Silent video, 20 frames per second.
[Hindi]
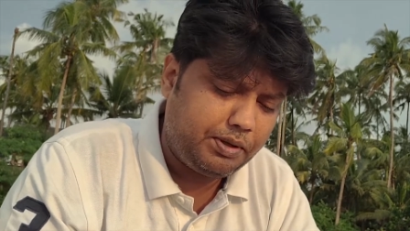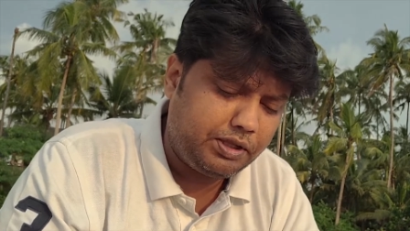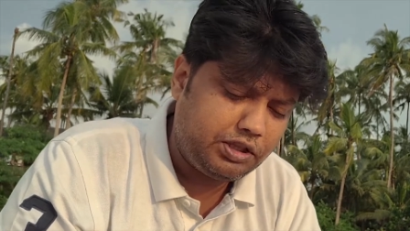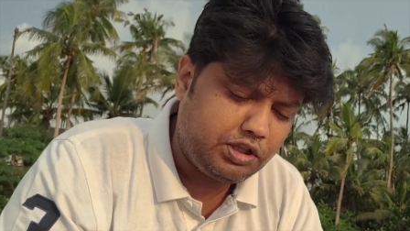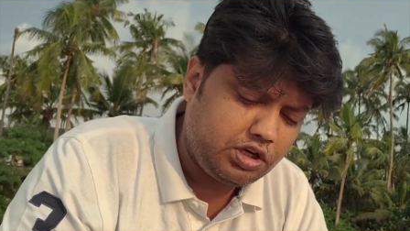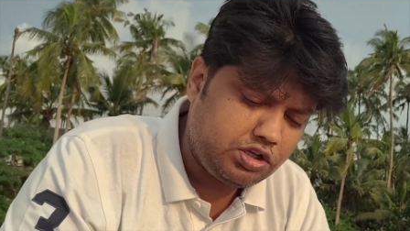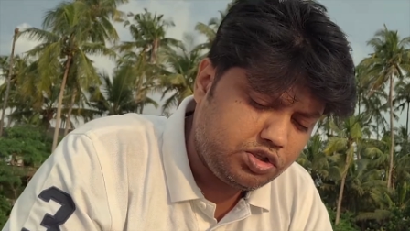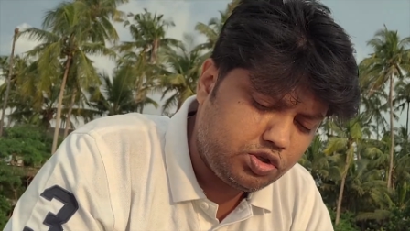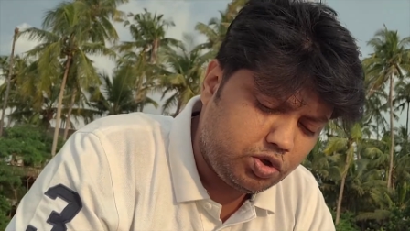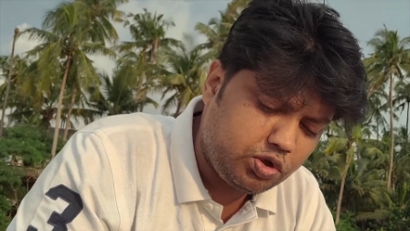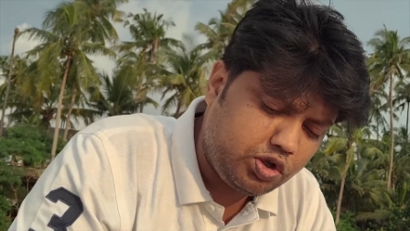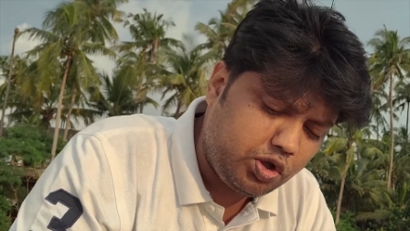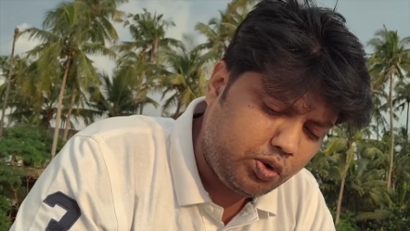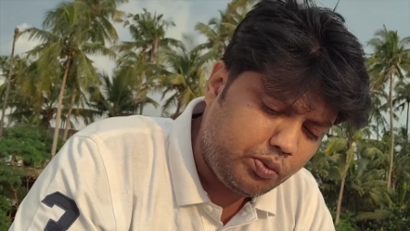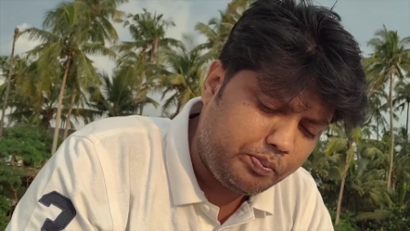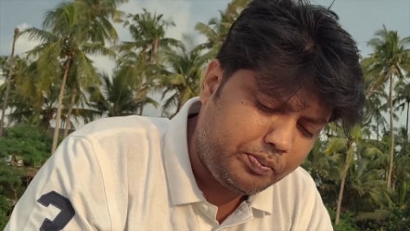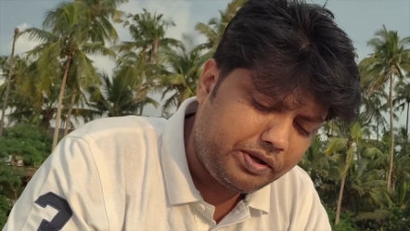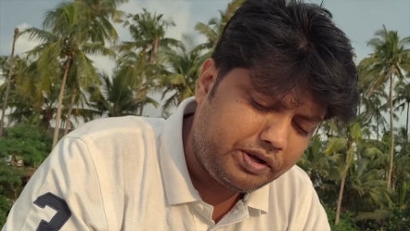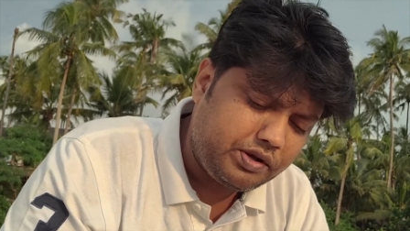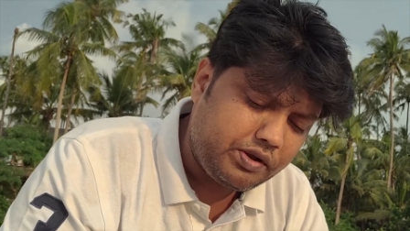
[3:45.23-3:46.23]
पंद्रह सौ के
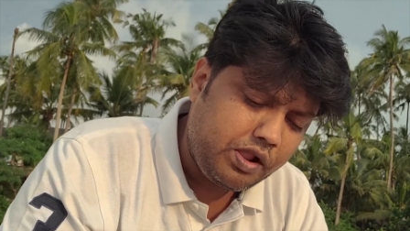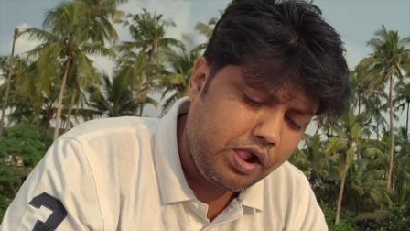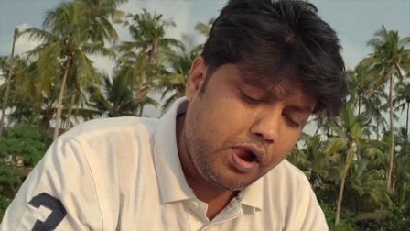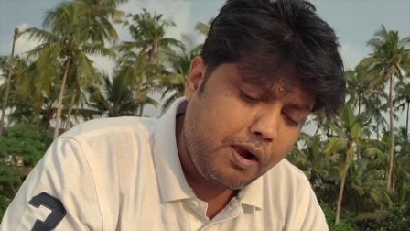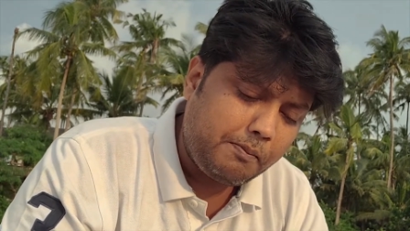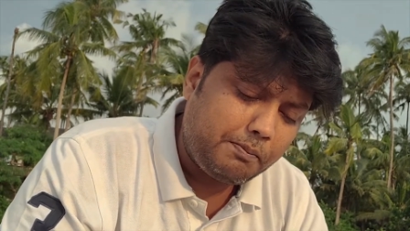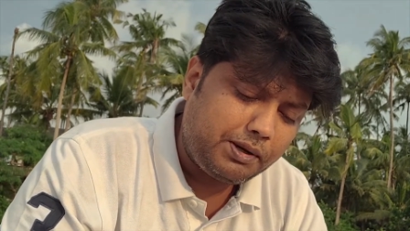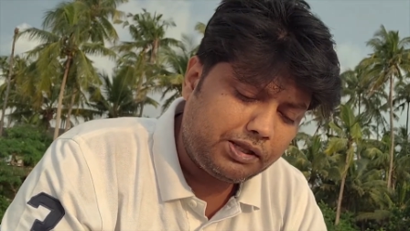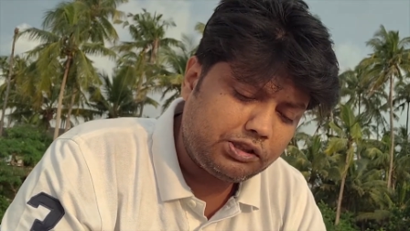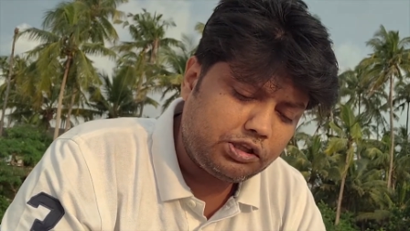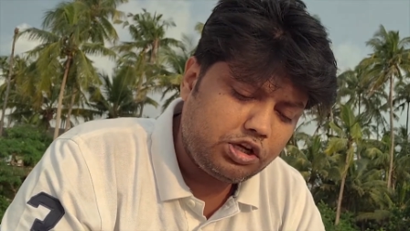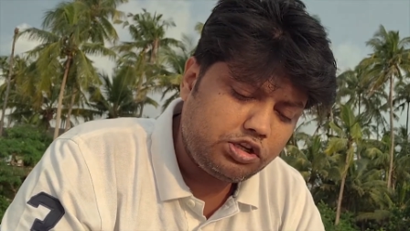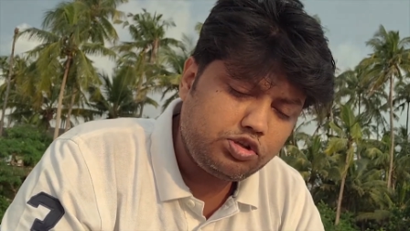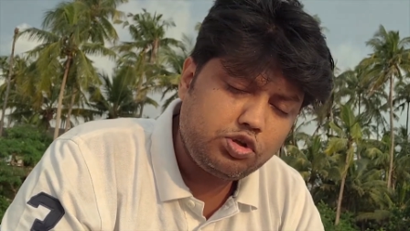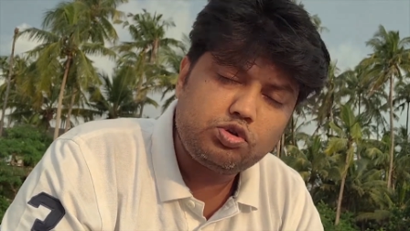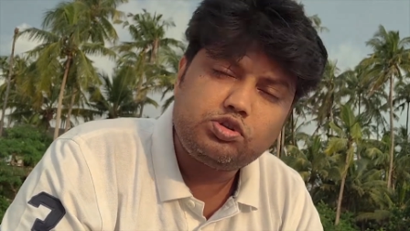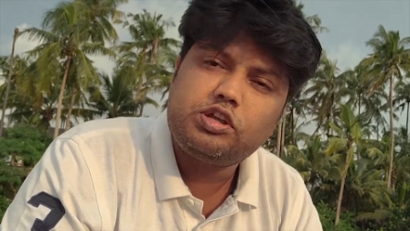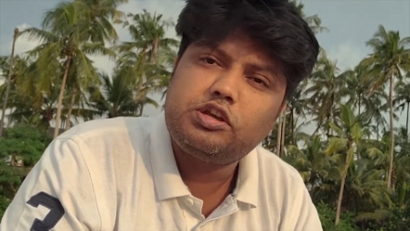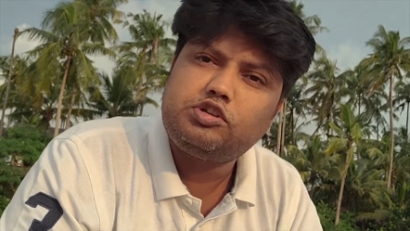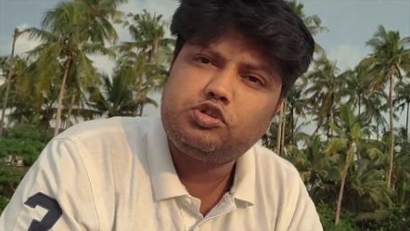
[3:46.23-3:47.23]
ऊपर पंद्रह
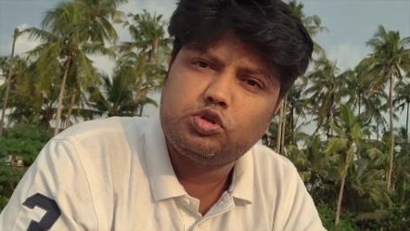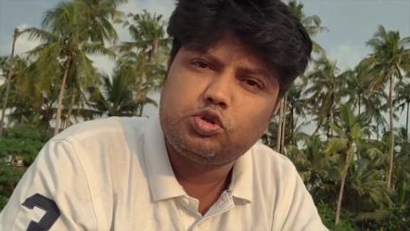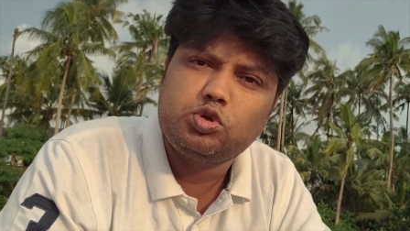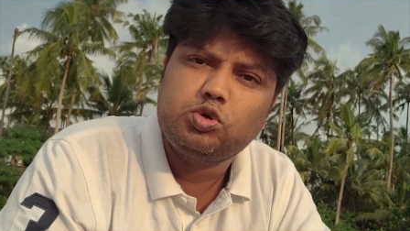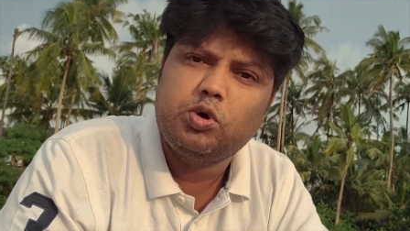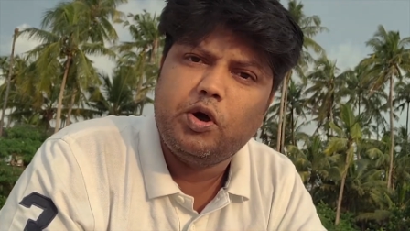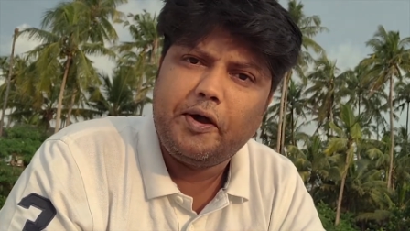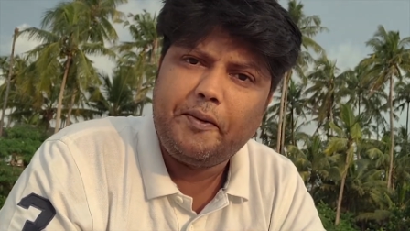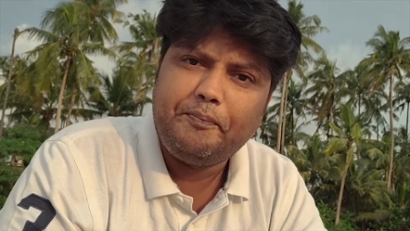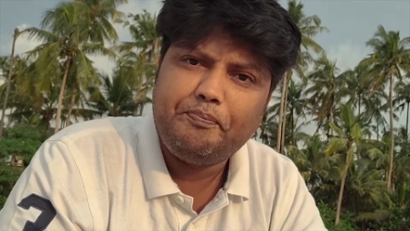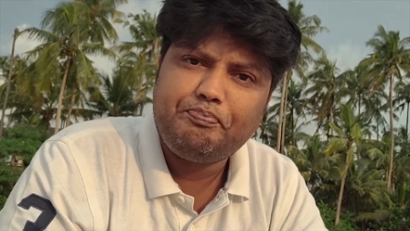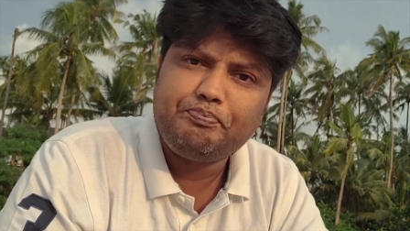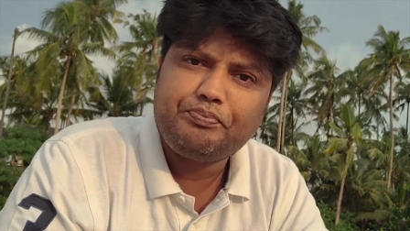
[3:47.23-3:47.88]
सौ से शुरू है